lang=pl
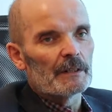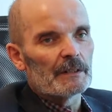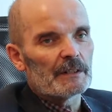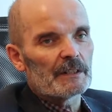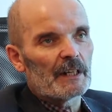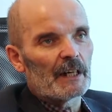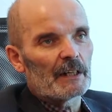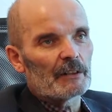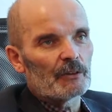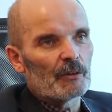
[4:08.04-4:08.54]
e,
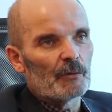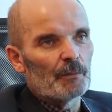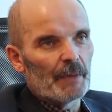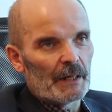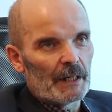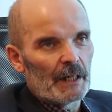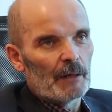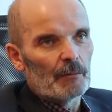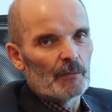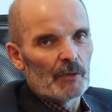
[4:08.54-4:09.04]
z kartą
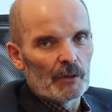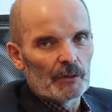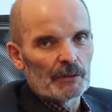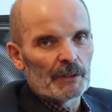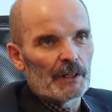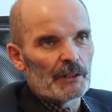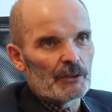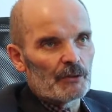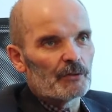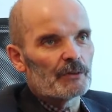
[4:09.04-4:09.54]
PK, bo
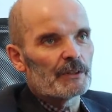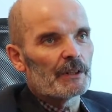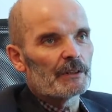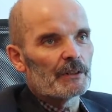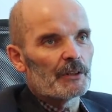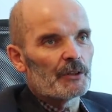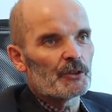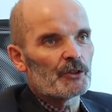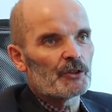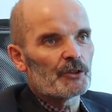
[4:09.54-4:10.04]
ona jest tutaj
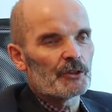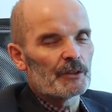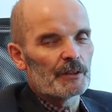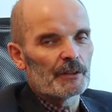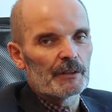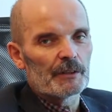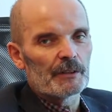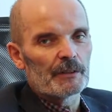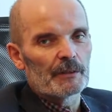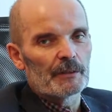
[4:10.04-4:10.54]
też
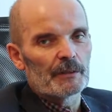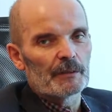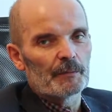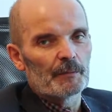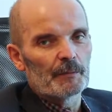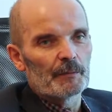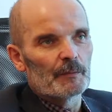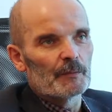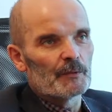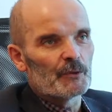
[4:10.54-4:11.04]

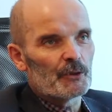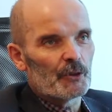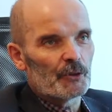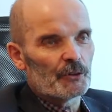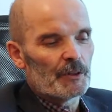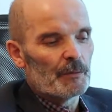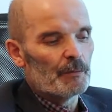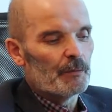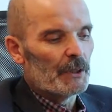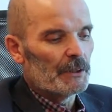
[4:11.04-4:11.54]
e,
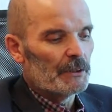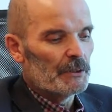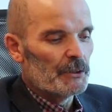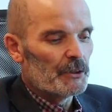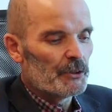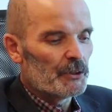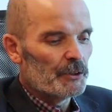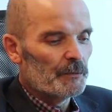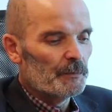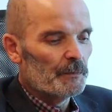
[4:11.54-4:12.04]
środkiem
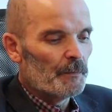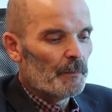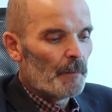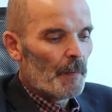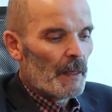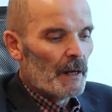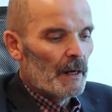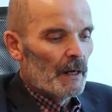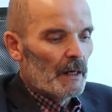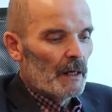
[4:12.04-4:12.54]
płatniczym.
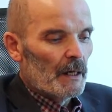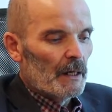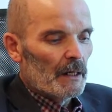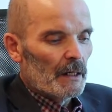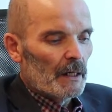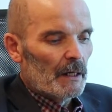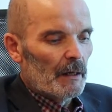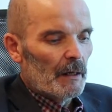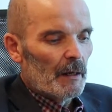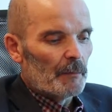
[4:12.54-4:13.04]

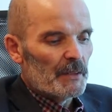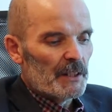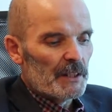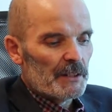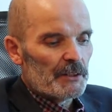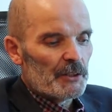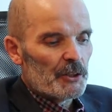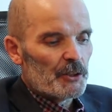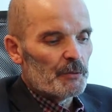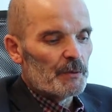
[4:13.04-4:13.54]
A my
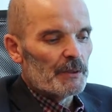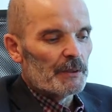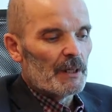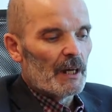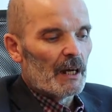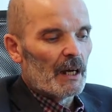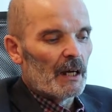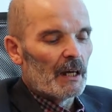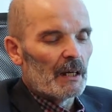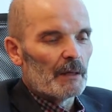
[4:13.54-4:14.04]
jesteśmy
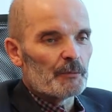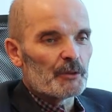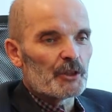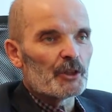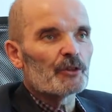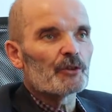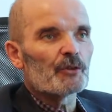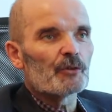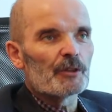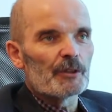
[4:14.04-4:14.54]
na,
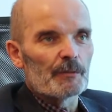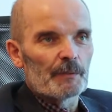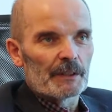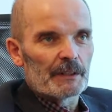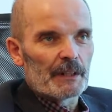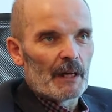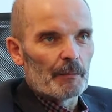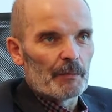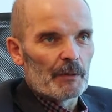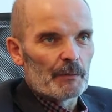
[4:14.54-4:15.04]
przed drugim
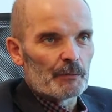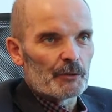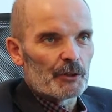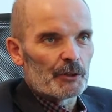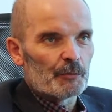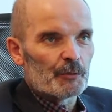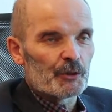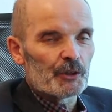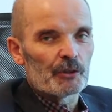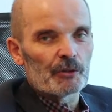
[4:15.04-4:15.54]
etapem,
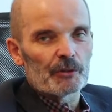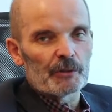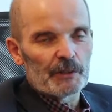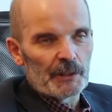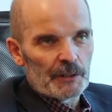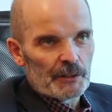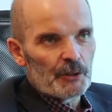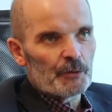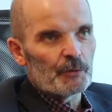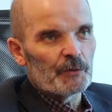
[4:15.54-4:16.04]
przed
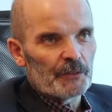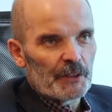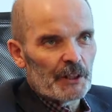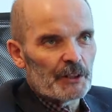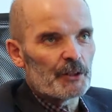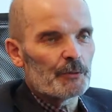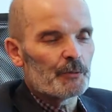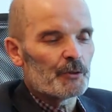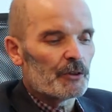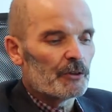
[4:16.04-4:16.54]
jesteśmy w
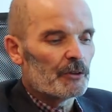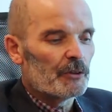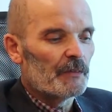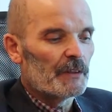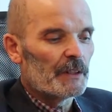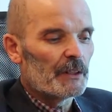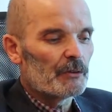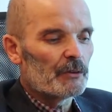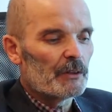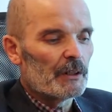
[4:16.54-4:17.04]
trakcie
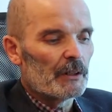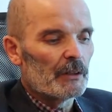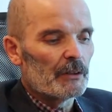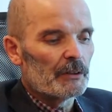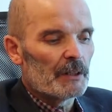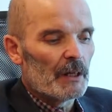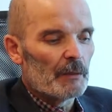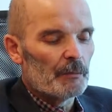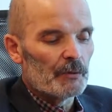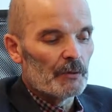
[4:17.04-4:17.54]
przygotowania drugiego
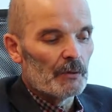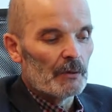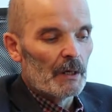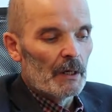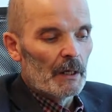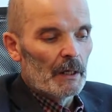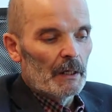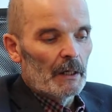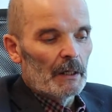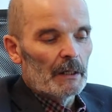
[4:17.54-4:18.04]
etapu
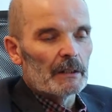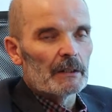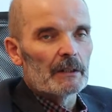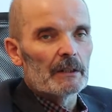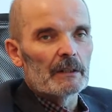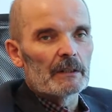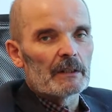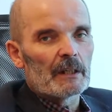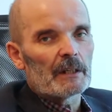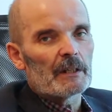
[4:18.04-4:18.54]

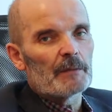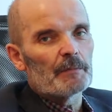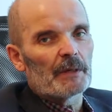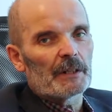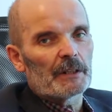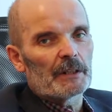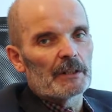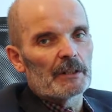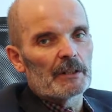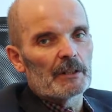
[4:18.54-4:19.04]
i takie
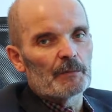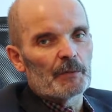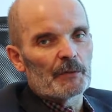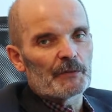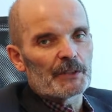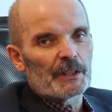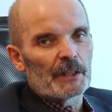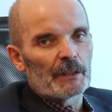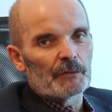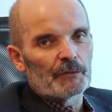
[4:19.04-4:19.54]
parkingi
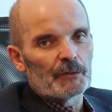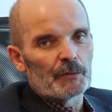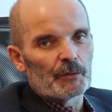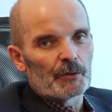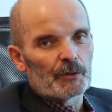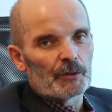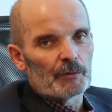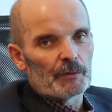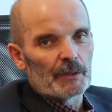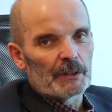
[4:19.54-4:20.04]
powstaną w tym
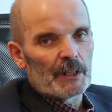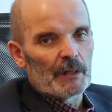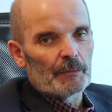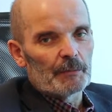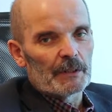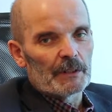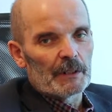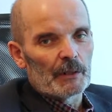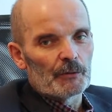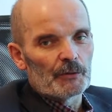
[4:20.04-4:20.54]
drugim
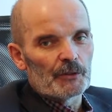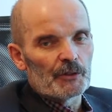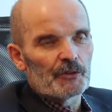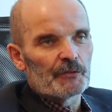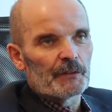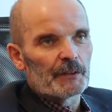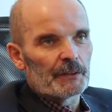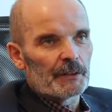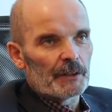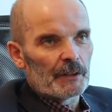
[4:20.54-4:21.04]
etapie na ulicy
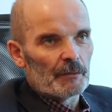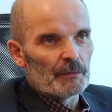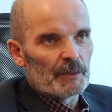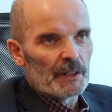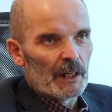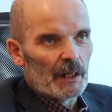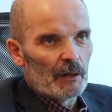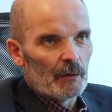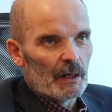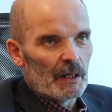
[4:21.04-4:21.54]
Świętego
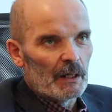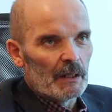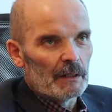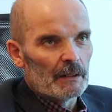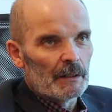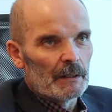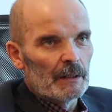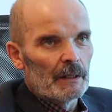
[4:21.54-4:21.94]
Michała